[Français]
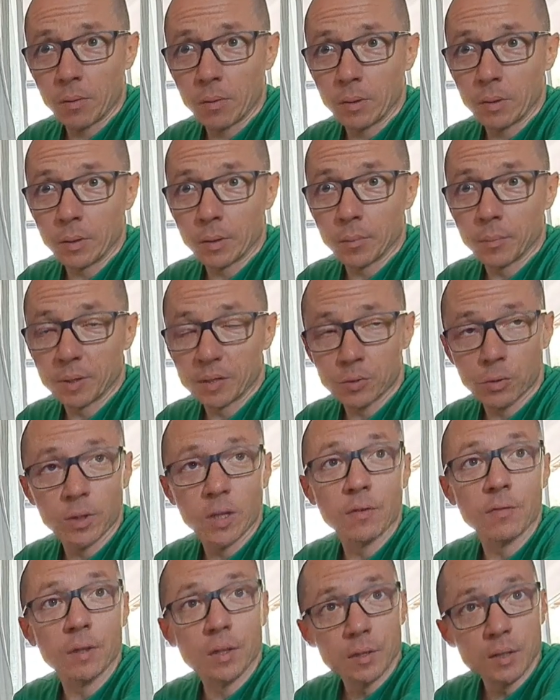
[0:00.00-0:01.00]
Euh, parce qu'on
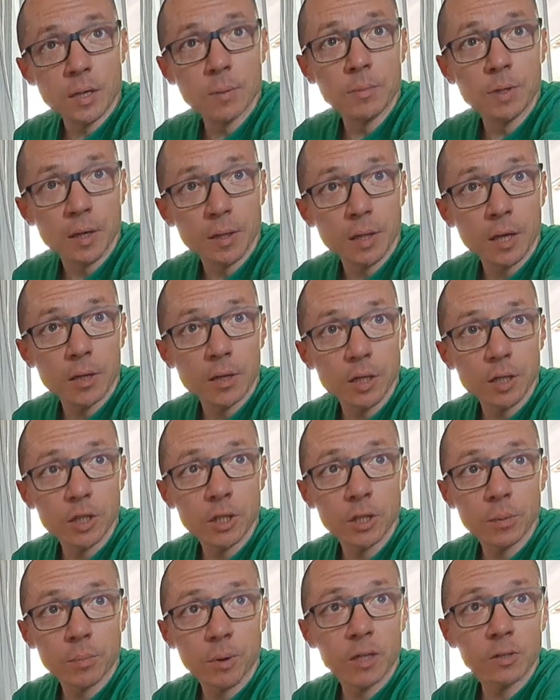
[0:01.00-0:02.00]
avait des amis en Ardèche
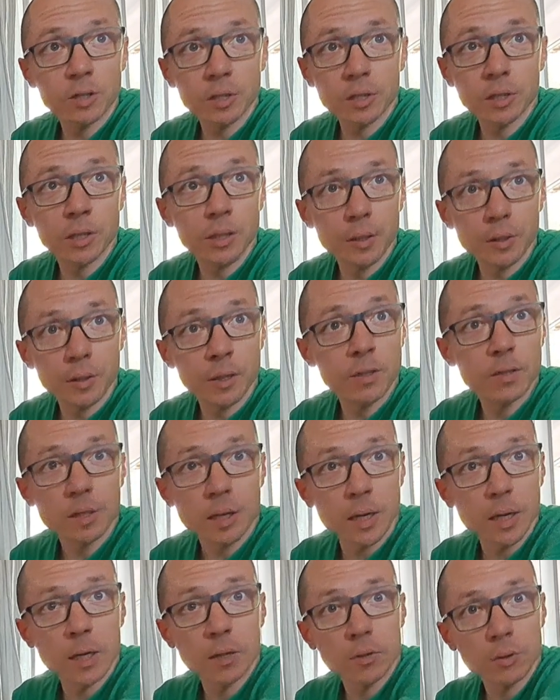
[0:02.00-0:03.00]
qui pratiquaient euh,
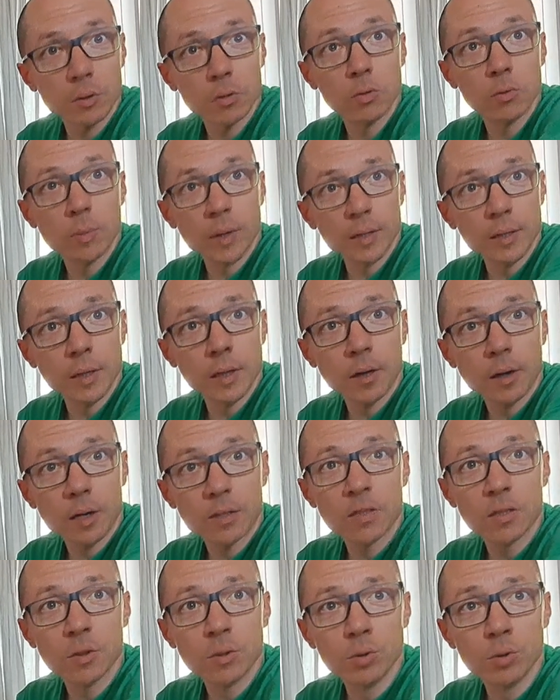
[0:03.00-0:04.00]
l'escalade de manière
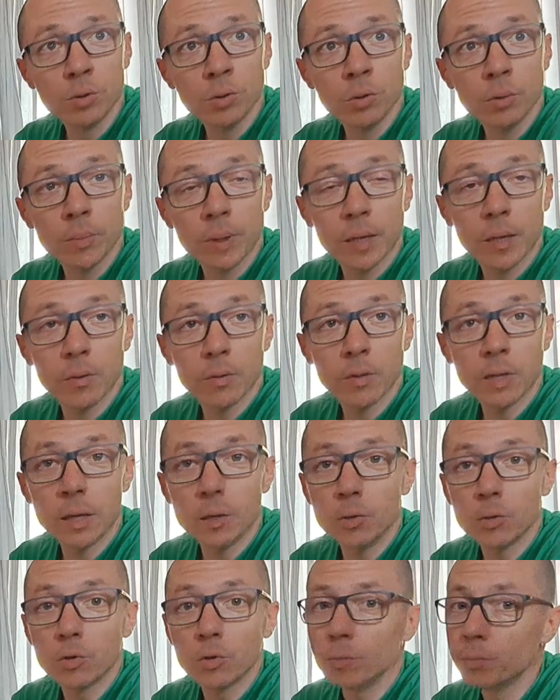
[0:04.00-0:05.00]
assidue, ben, on a
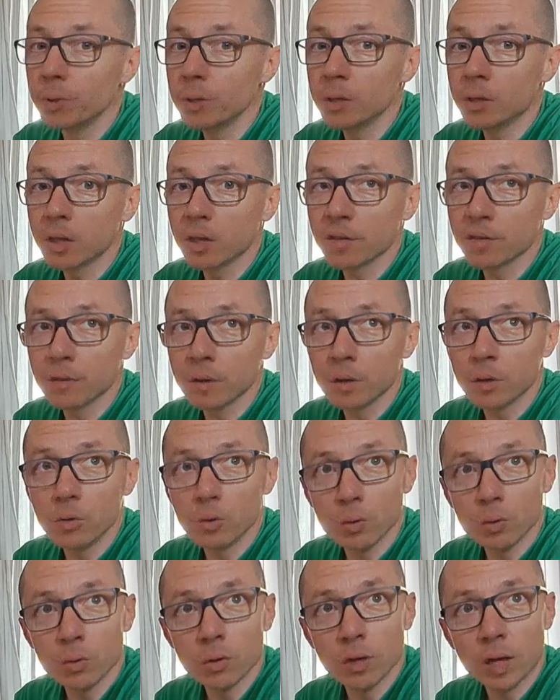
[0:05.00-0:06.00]
une copine qui a fait
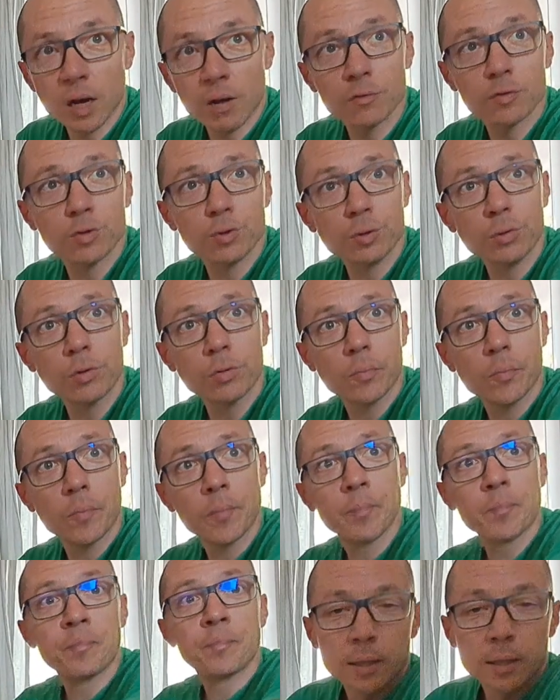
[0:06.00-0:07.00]
une grave chute
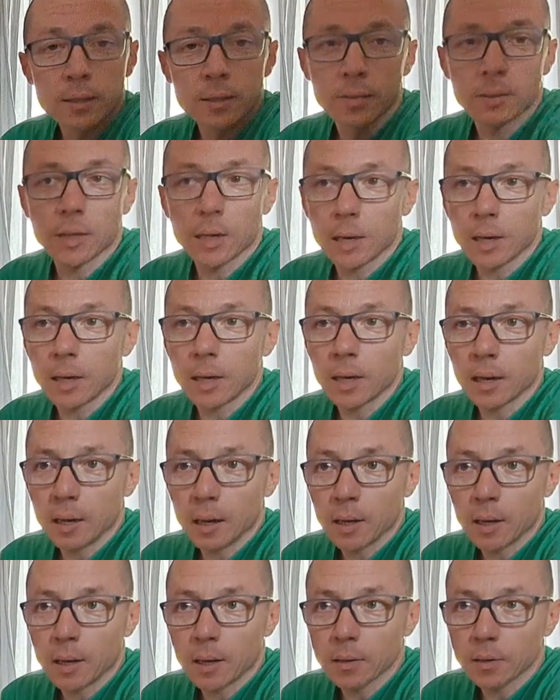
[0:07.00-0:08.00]
et
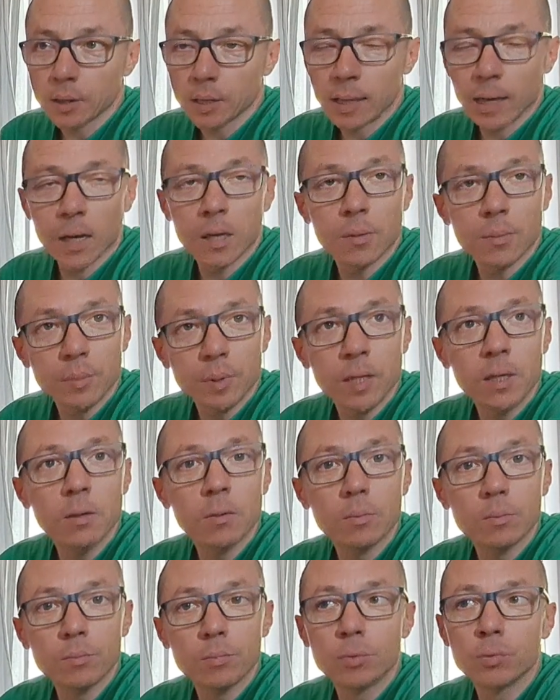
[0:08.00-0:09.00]
ça a calmé
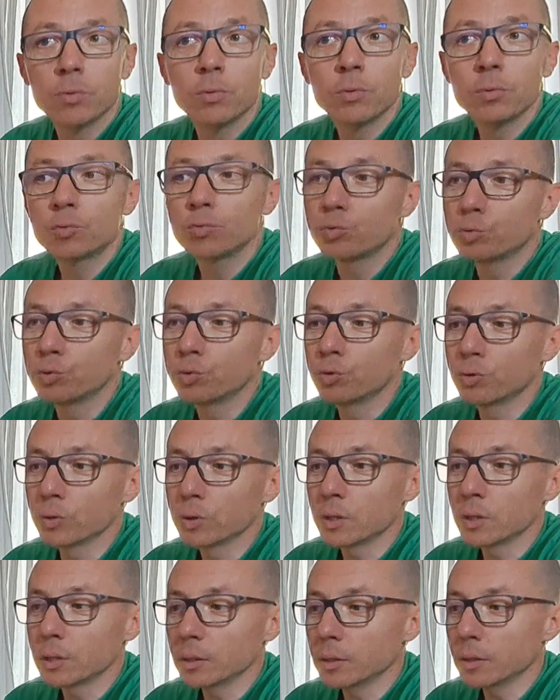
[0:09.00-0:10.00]
un peu tous ceux
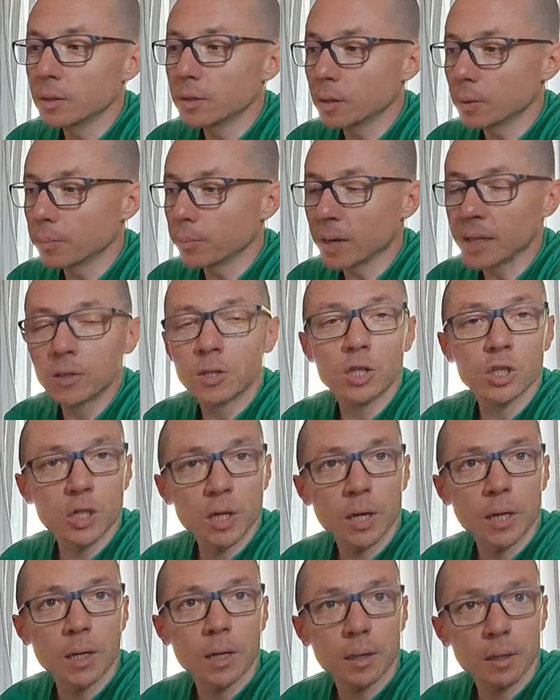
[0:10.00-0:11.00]
qui n'étaient pas
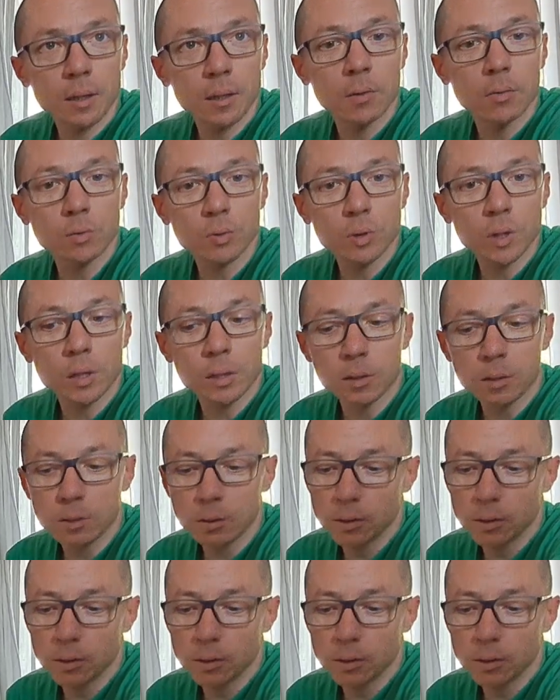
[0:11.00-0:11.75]
déjà dedans.